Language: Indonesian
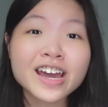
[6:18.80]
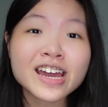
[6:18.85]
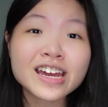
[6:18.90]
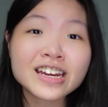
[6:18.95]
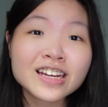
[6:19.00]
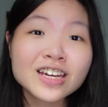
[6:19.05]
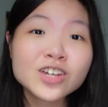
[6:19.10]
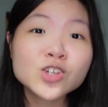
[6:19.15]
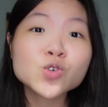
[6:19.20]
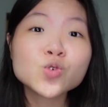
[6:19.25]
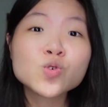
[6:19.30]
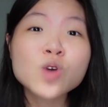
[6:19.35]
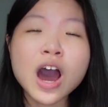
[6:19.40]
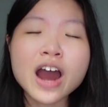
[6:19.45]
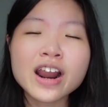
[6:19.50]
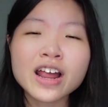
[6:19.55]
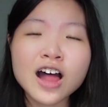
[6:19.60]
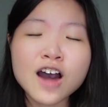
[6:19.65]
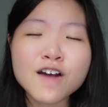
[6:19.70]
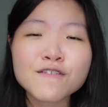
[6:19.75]
yang ini juga
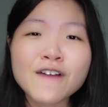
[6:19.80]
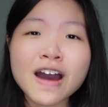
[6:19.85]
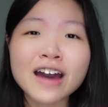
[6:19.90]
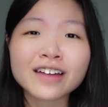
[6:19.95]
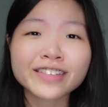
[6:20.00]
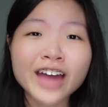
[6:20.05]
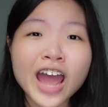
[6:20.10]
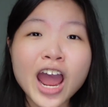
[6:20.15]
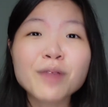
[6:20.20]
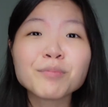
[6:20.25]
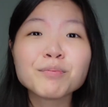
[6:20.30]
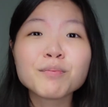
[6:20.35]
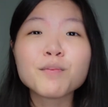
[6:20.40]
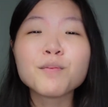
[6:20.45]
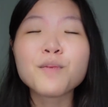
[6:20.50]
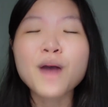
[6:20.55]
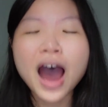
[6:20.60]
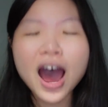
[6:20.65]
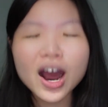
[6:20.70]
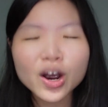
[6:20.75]
adalah fakta yang
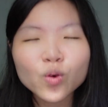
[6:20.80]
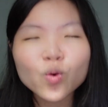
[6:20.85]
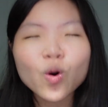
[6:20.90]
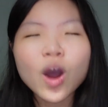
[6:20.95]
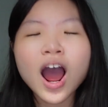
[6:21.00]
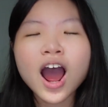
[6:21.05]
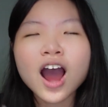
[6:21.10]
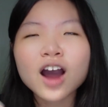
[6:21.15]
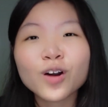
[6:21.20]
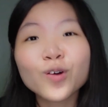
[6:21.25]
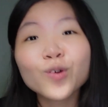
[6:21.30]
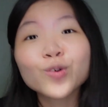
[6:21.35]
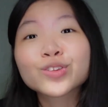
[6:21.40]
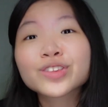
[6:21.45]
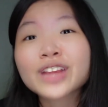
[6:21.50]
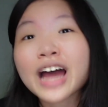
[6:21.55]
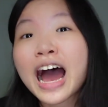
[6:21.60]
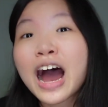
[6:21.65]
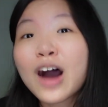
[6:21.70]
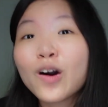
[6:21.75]
baru aku
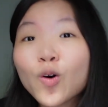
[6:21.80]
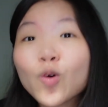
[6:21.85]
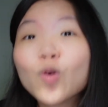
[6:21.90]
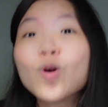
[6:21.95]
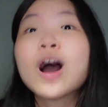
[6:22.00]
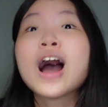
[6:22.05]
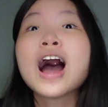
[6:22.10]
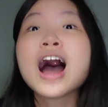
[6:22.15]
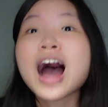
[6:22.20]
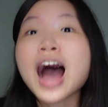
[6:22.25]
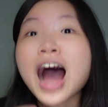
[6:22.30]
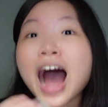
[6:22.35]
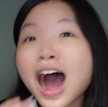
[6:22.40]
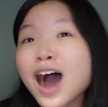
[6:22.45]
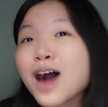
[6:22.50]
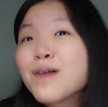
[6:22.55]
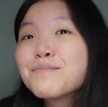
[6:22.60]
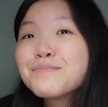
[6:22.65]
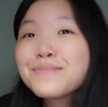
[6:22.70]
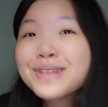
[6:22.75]
tahu
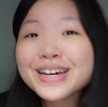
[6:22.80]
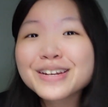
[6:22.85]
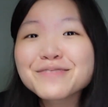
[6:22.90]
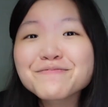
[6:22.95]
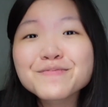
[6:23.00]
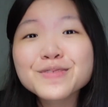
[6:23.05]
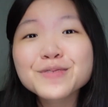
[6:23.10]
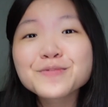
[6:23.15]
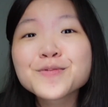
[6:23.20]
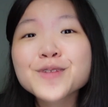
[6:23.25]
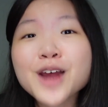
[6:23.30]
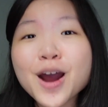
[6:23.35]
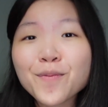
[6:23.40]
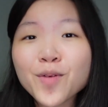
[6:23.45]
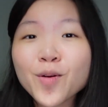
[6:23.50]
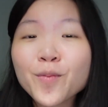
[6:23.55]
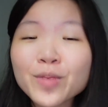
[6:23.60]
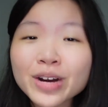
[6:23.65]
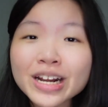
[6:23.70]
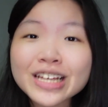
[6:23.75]
hamin
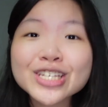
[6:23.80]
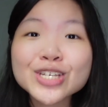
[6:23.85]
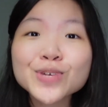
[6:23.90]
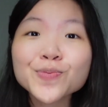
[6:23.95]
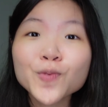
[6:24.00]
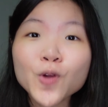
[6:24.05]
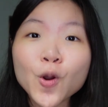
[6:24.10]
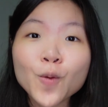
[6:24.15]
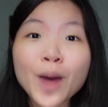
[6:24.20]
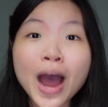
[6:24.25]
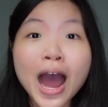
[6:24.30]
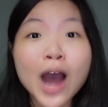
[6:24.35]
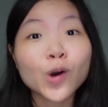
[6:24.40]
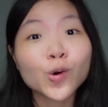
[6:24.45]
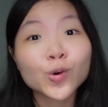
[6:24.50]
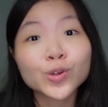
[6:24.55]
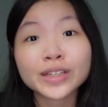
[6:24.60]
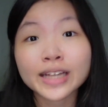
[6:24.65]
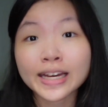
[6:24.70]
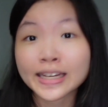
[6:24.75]
beberapa menit sebelum
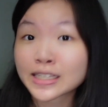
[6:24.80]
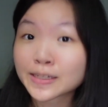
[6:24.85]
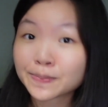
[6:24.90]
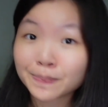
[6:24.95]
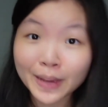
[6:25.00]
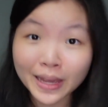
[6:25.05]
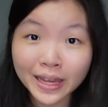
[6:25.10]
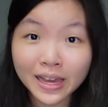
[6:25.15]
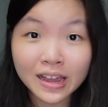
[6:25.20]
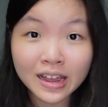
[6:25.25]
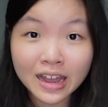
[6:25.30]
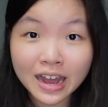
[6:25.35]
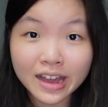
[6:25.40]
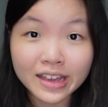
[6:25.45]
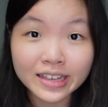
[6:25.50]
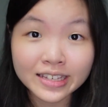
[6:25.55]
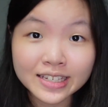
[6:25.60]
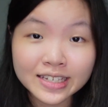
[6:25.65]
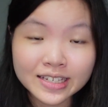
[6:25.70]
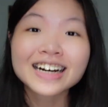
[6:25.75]
aku tes speaking,
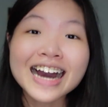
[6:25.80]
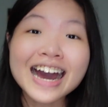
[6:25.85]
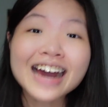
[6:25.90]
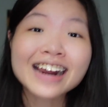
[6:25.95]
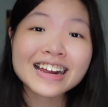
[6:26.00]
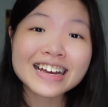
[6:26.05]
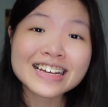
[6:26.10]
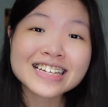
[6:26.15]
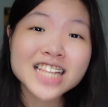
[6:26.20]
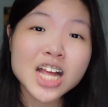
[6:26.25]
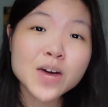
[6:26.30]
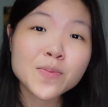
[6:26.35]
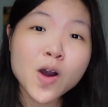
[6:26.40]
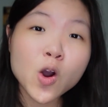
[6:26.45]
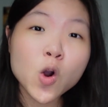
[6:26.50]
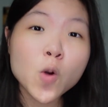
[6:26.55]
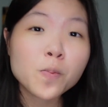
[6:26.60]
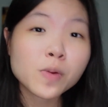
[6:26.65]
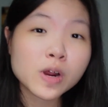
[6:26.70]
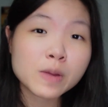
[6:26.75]
guys. Karena selama
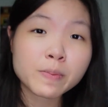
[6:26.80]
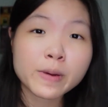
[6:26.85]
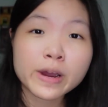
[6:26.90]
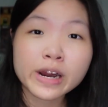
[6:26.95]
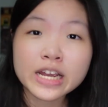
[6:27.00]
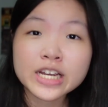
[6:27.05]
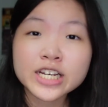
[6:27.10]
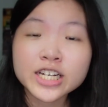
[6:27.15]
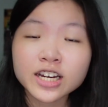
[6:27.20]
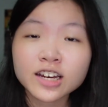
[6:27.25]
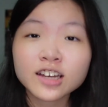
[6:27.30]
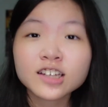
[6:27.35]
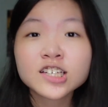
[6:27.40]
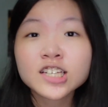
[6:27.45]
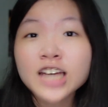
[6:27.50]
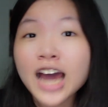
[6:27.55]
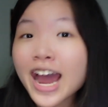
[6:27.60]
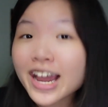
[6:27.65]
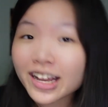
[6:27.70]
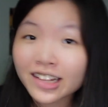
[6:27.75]
aku preparations
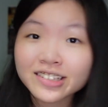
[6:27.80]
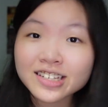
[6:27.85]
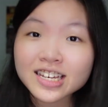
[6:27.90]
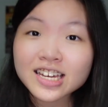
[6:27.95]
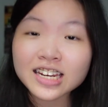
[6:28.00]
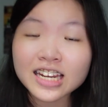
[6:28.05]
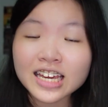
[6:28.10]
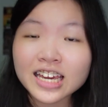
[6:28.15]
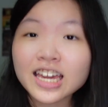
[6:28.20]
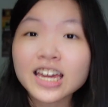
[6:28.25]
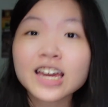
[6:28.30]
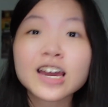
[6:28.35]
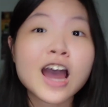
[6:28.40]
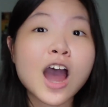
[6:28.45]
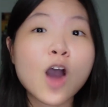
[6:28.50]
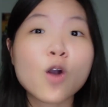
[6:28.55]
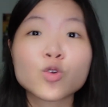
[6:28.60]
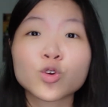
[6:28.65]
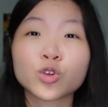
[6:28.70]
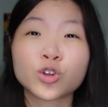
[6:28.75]
IELTS ini,
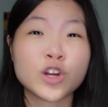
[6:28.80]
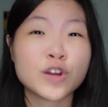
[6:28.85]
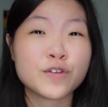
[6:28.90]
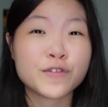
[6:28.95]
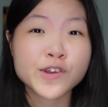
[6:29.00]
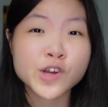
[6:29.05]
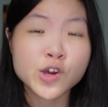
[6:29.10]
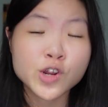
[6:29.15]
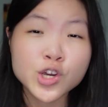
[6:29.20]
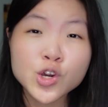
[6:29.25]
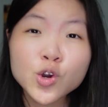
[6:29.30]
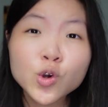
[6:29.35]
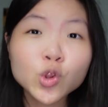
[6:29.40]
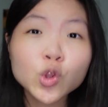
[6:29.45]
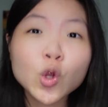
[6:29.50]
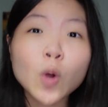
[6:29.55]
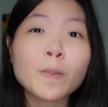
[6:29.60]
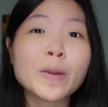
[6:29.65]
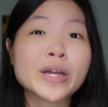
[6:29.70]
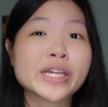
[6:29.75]
aku nontonin video di
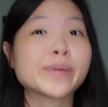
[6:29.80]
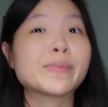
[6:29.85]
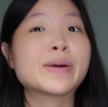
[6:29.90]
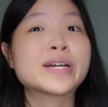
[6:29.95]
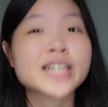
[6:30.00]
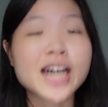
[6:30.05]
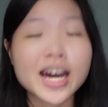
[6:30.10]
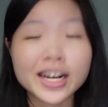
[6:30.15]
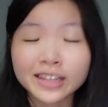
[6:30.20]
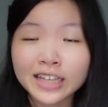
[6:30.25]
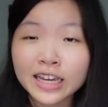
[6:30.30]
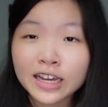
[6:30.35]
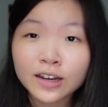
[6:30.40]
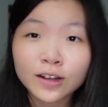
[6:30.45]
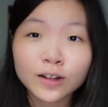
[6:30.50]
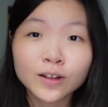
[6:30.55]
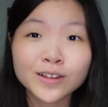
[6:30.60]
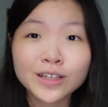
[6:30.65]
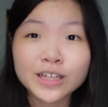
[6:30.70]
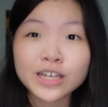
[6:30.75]
Youtube, baca-baca
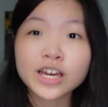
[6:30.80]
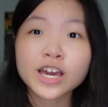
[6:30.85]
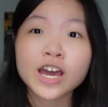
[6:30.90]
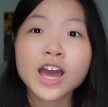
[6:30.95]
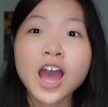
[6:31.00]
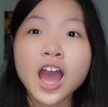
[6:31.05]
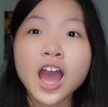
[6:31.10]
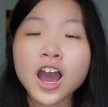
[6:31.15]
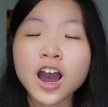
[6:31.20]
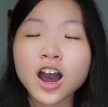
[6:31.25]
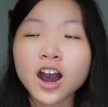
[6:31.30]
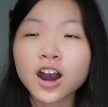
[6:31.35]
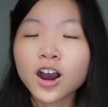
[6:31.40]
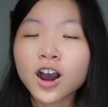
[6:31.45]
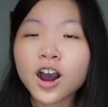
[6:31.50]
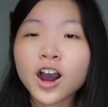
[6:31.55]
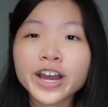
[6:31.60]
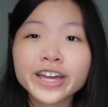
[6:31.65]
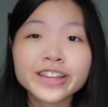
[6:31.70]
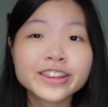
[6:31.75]
artikel di
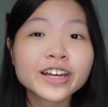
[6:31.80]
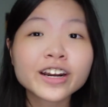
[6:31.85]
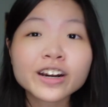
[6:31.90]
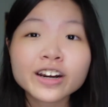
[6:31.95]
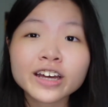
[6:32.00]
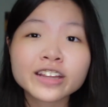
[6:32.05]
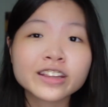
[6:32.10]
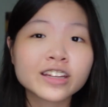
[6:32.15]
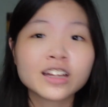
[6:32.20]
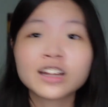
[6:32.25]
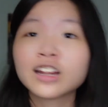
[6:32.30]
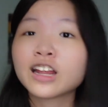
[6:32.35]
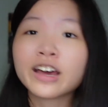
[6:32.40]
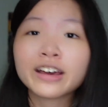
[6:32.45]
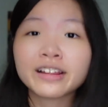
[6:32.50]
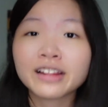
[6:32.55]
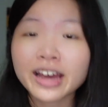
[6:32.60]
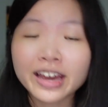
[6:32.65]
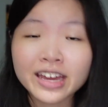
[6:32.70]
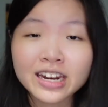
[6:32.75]
uh, internet, dan
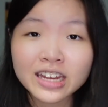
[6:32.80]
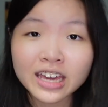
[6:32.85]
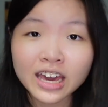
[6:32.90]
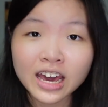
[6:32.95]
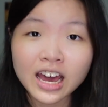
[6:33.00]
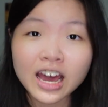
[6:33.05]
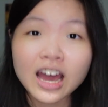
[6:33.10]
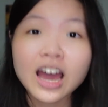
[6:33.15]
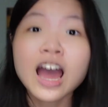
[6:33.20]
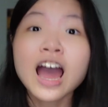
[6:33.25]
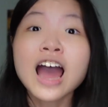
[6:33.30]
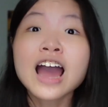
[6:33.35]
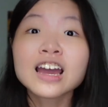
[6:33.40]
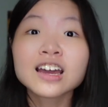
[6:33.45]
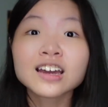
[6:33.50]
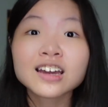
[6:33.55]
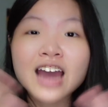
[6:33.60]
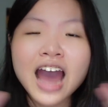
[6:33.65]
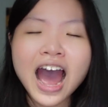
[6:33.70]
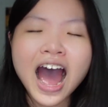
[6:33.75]
lainnya,
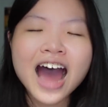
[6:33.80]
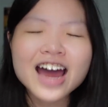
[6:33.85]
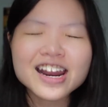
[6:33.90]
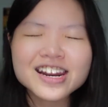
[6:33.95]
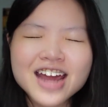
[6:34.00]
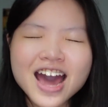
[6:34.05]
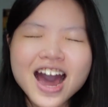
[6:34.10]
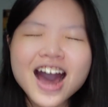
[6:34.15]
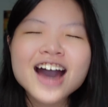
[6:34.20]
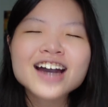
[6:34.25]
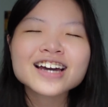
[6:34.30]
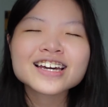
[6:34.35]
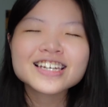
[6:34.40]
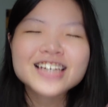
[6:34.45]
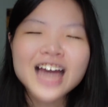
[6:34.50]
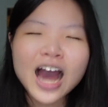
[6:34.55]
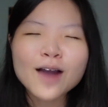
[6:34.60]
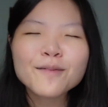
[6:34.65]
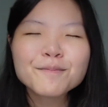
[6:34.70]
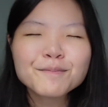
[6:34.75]
gak ada
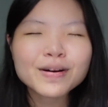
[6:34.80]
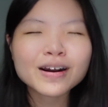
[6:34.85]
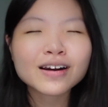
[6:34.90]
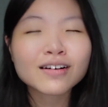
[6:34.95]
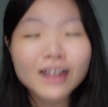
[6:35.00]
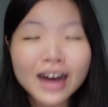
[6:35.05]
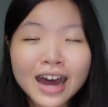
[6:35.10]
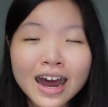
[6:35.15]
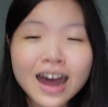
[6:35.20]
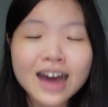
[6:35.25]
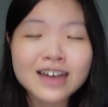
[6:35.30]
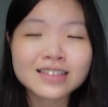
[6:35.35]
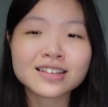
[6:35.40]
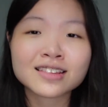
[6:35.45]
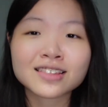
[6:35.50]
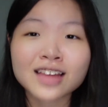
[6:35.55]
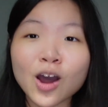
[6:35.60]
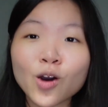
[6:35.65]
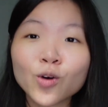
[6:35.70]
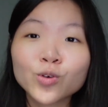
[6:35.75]
yang pernah ngasih
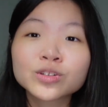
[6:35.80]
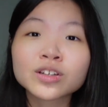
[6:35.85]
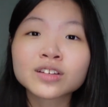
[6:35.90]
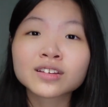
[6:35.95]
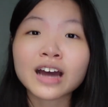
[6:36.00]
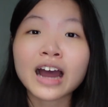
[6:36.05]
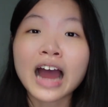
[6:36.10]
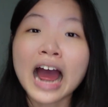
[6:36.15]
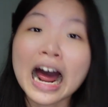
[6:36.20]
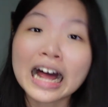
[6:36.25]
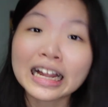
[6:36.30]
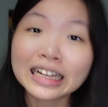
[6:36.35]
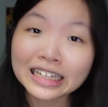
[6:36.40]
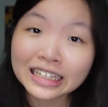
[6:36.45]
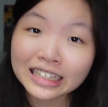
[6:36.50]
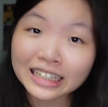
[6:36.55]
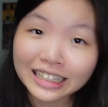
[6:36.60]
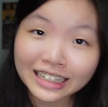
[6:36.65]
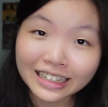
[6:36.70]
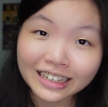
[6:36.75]
tahu tentang hal
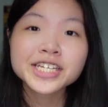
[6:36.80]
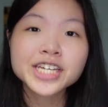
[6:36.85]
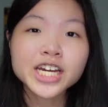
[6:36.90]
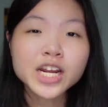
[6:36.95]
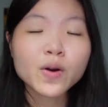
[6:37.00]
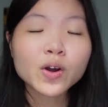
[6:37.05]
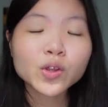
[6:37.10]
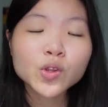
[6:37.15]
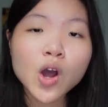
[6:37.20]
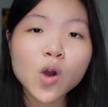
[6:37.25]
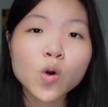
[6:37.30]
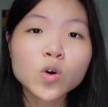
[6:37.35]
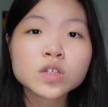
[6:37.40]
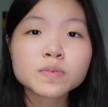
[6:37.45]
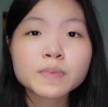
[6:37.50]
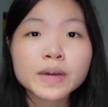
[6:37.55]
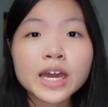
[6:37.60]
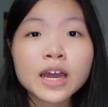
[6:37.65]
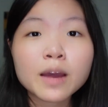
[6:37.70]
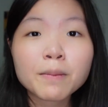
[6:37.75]
ini. Jadi waktu aku
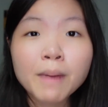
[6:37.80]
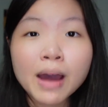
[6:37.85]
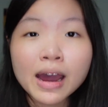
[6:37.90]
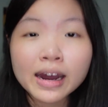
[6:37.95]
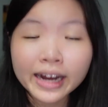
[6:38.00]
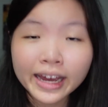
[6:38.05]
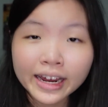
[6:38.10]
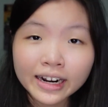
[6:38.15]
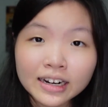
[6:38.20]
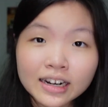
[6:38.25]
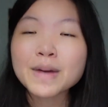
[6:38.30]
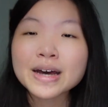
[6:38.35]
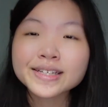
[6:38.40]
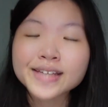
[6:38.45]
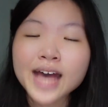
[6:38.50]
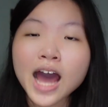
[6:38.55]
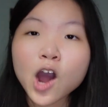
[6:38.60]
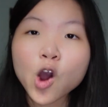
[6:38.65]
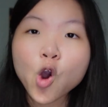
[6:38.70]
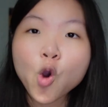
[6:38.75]
speaking kemarin,
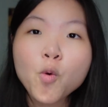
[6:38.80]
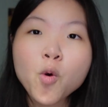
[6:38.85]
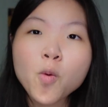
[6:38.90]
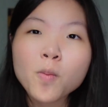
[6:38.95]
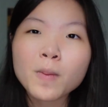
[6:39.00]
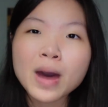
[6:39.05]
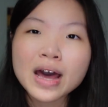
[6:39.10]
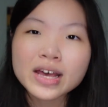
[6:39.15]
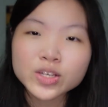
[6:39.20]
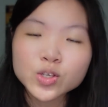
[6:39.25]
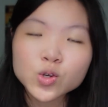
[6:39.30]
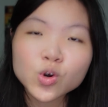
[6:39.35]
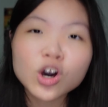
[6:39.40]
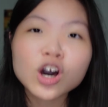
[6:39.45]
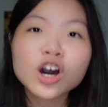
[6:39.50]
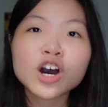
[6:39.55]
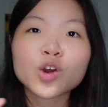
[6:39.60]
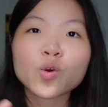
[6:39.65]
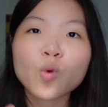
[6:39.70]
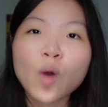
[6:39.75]
pas aku mau masuk
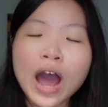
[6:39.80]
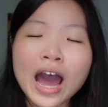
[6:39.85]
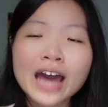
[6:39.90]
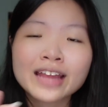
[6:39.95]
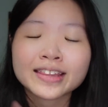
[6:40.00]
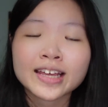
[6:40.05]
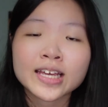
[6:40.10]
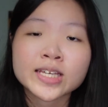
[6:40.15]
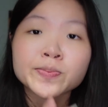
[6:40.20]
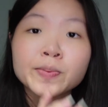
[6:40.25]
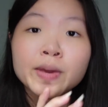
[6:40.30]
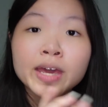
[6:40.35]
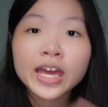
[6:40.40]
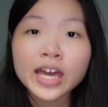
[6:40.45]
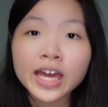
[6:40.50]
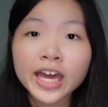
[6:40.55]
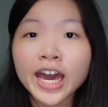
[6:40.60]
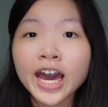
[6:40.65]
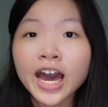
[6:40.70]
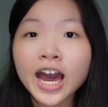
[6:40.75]
ke ruangan tes
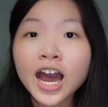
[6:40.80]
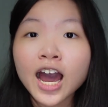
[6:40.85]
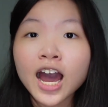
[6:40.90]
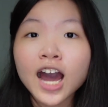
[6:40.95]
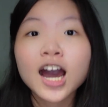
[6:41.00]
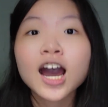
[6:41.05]
speakingnya,